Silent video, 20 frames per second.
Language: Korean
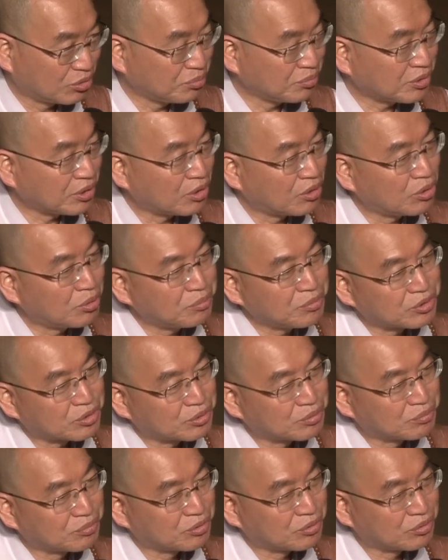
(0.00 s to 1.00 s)
20살
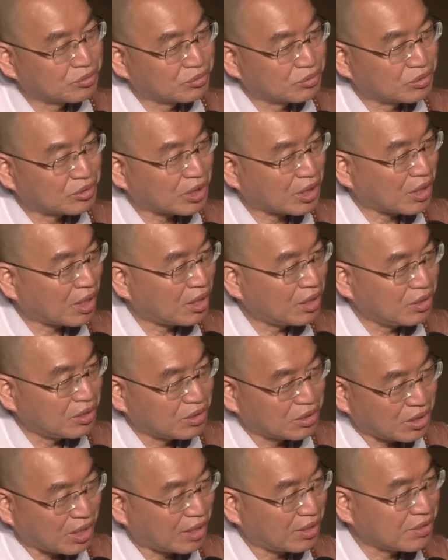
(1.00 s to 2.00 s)
넘었으면 자기 할
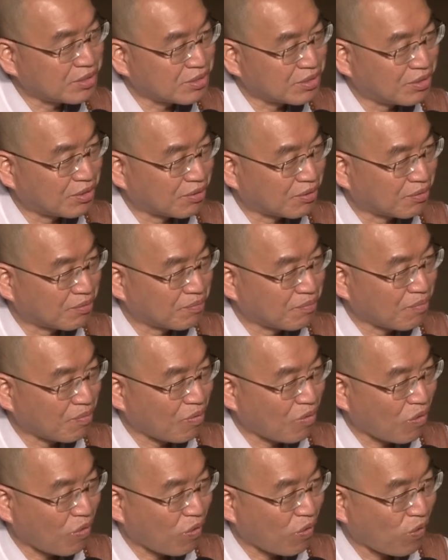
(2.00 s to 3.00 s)
일 다 했어요.
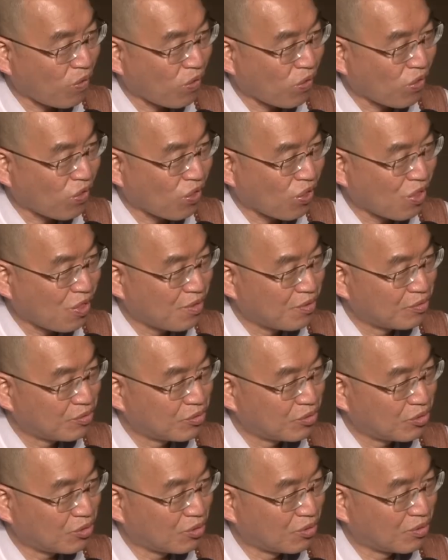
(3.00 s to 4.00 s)
네.
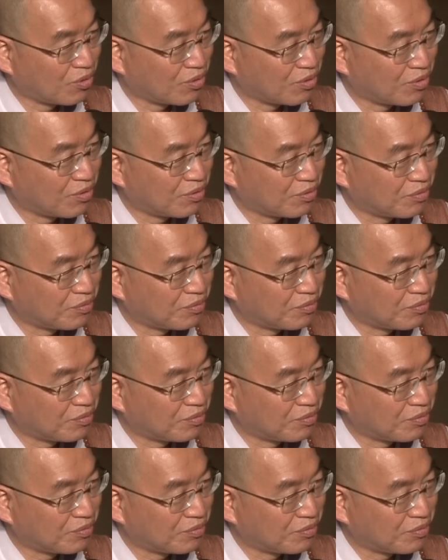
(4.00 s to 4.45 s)
또